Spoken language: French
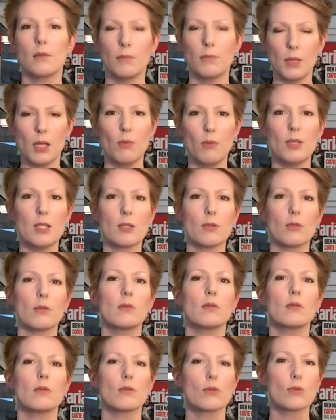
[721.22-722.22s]

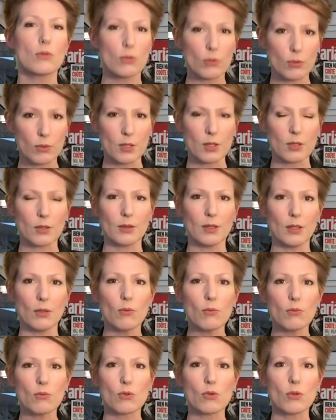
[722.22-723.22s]

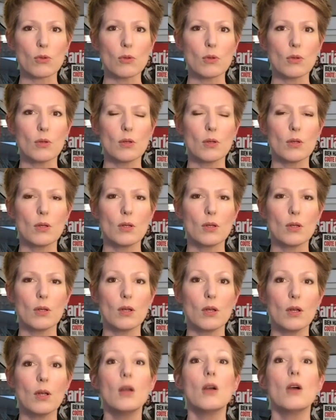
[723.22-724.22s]
1871,
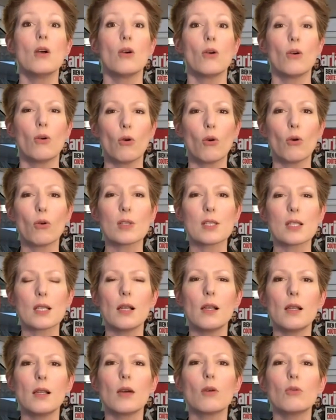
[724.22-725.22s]

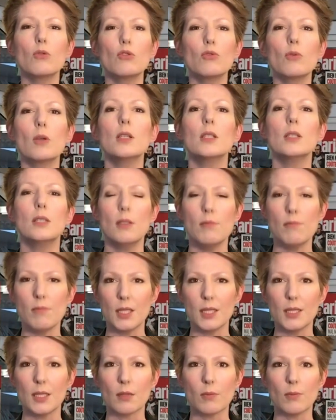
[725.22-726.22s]
Rossel la rejoint
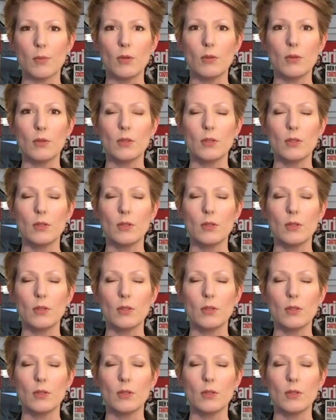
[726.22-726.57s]
immédiatement.